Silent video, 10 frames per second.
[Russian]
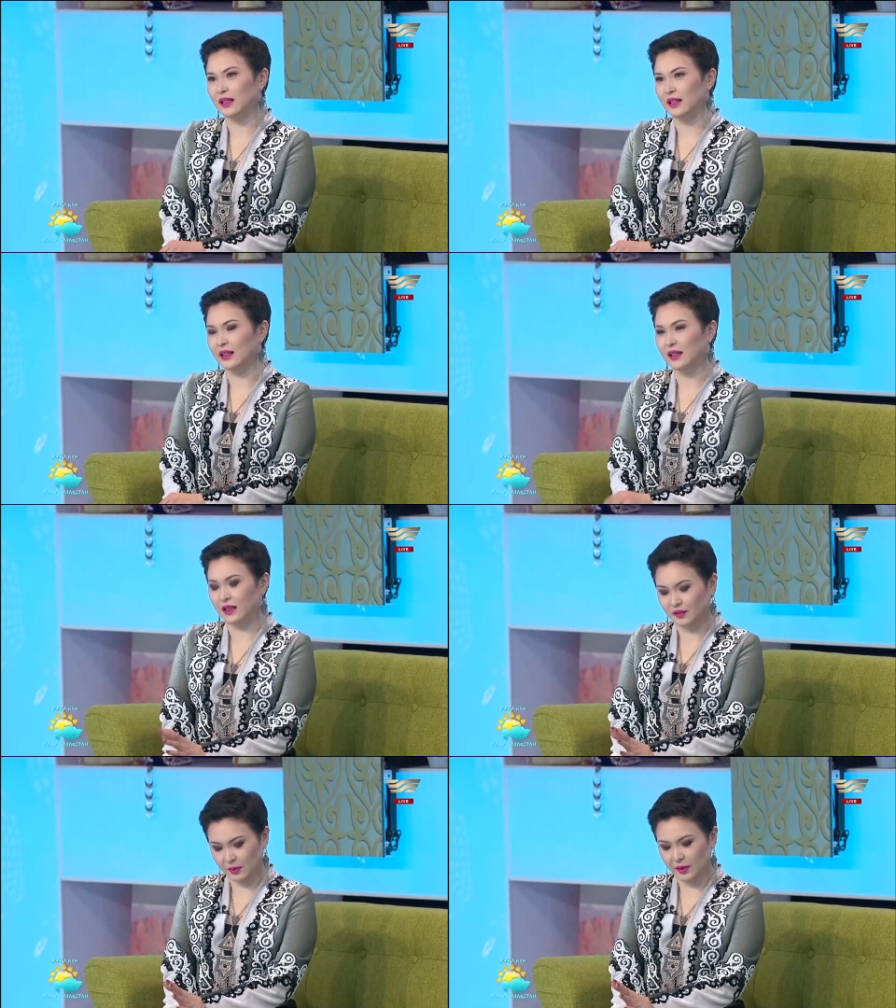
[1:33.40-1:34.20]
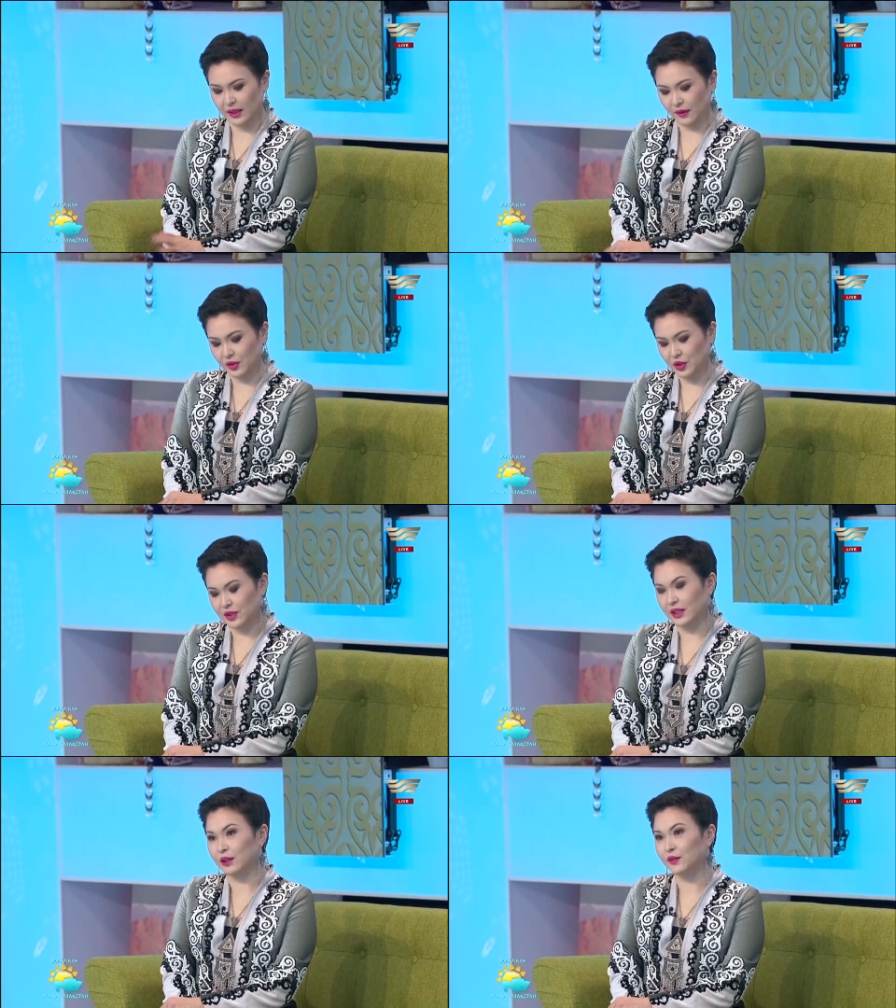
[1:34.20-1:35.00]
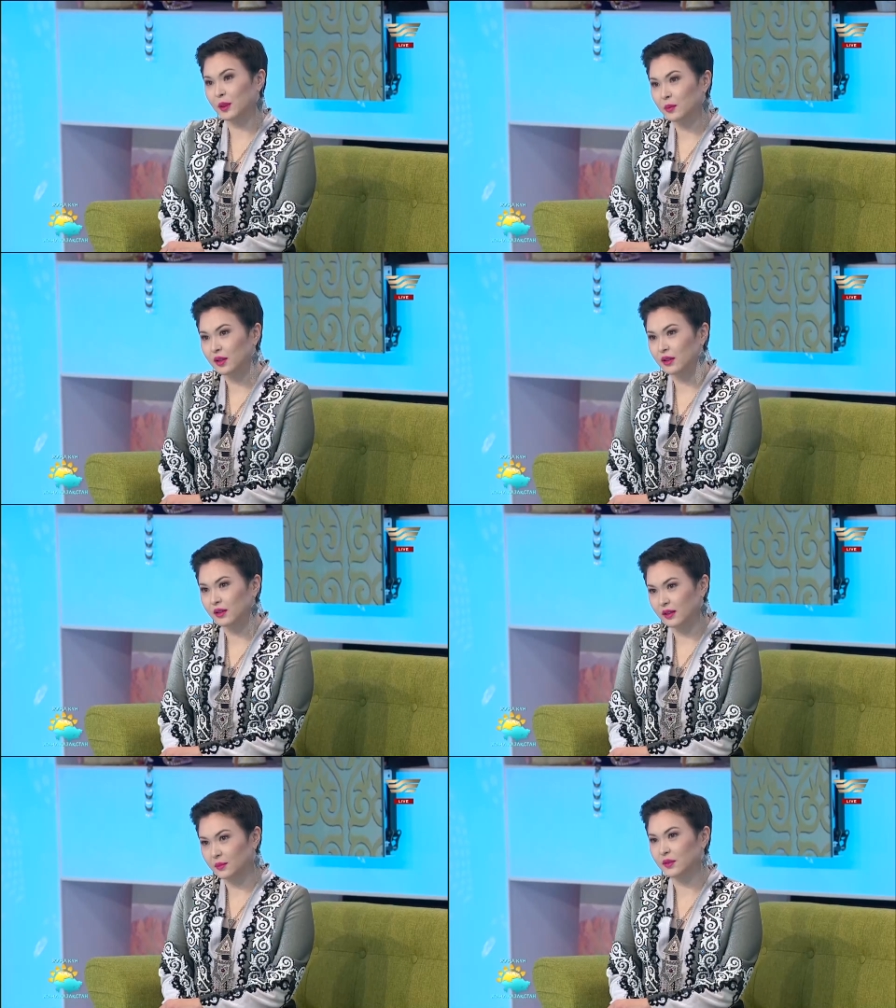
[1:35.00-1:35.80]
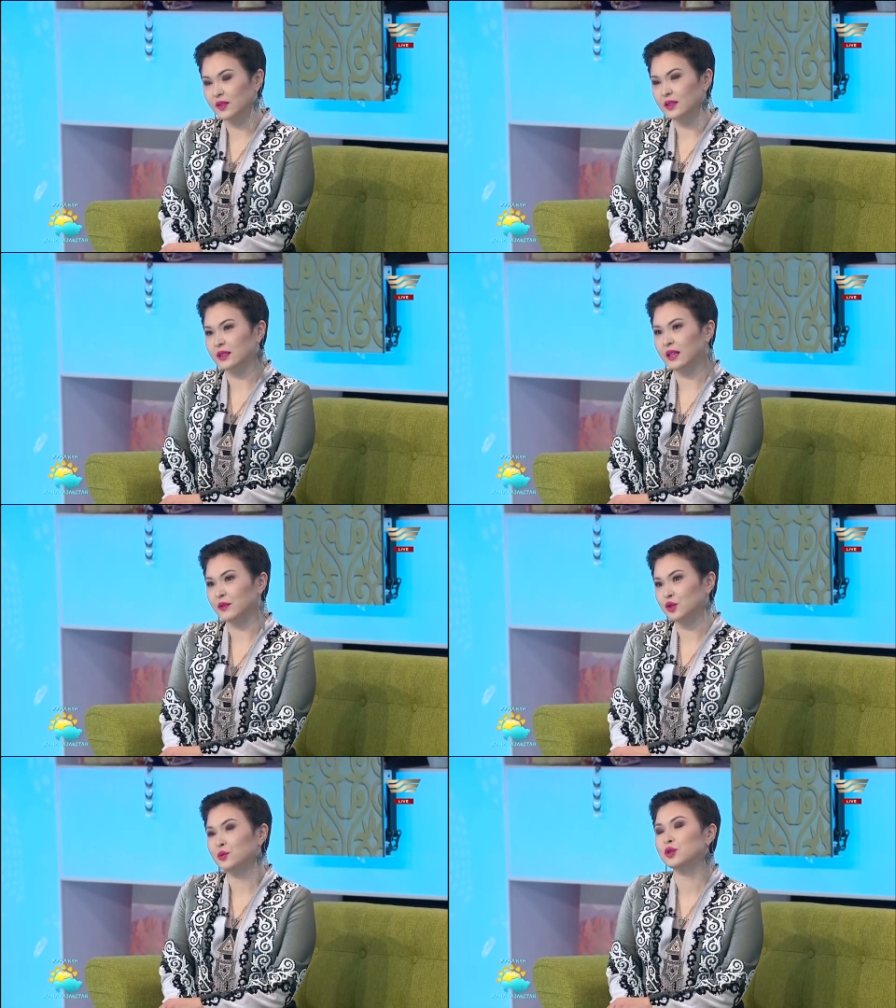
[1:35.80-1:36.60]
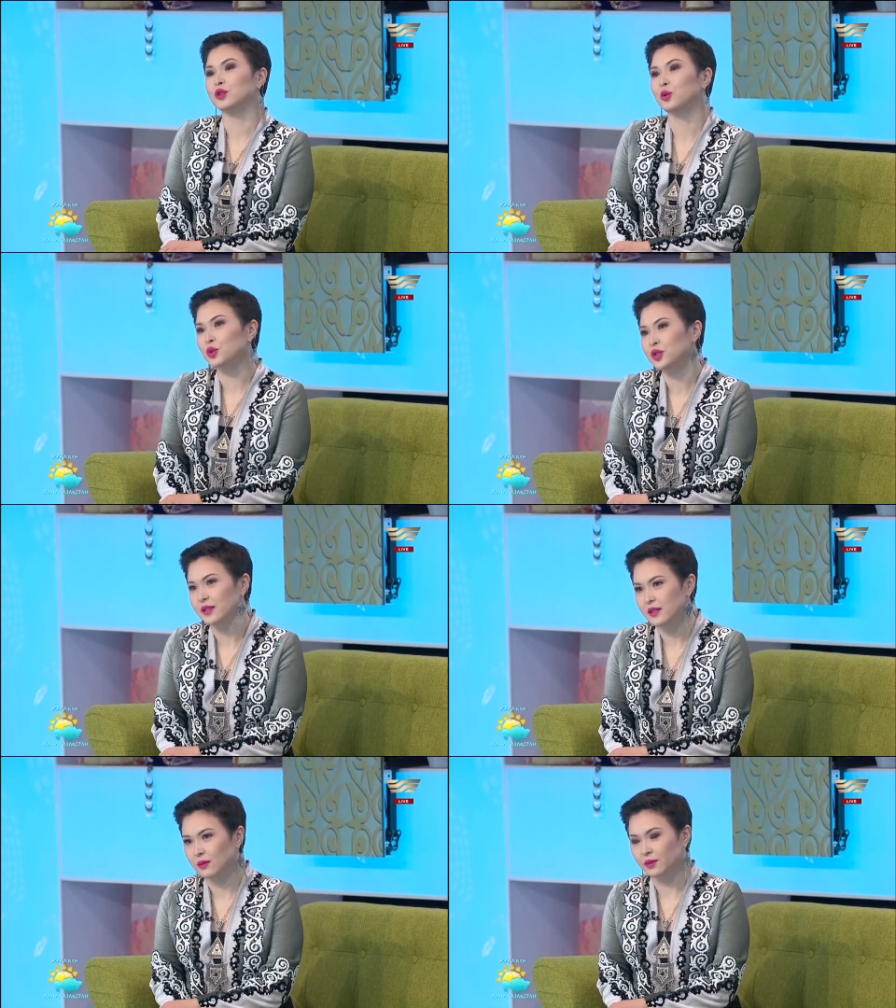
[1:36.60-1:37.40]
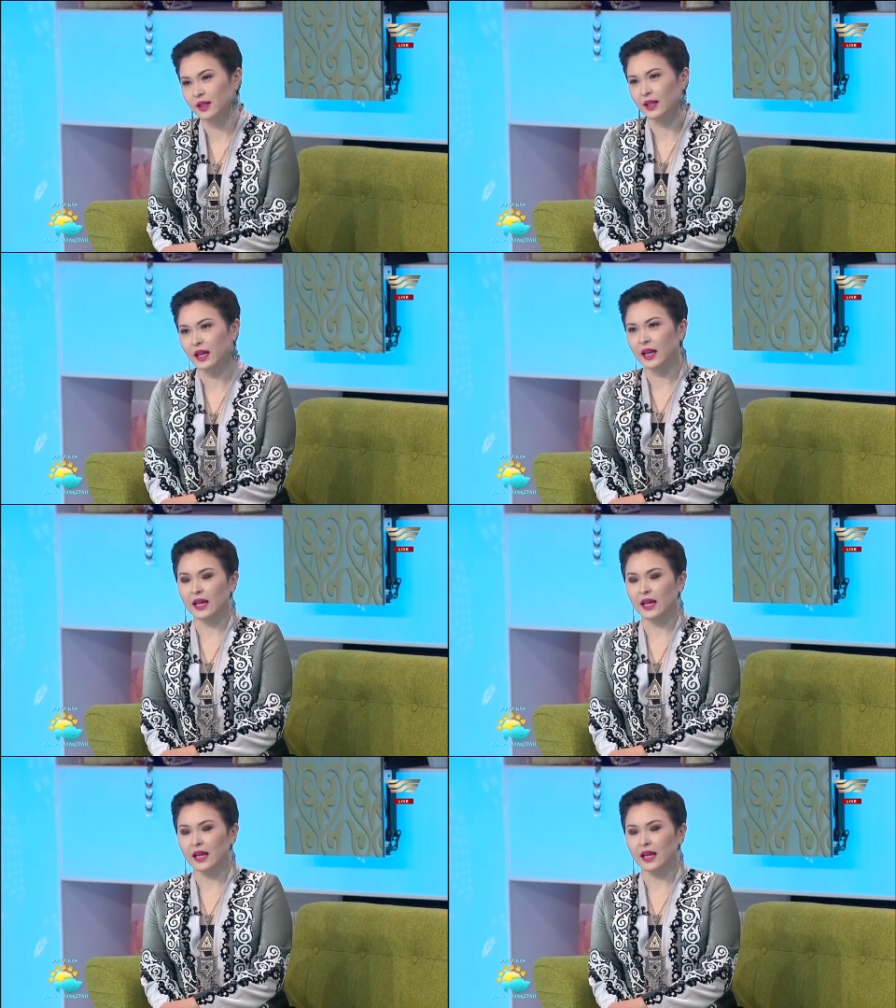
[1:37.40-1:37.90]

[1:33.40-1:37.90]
э, автобиографических фильмов о певицах? Да, в чем сложности были?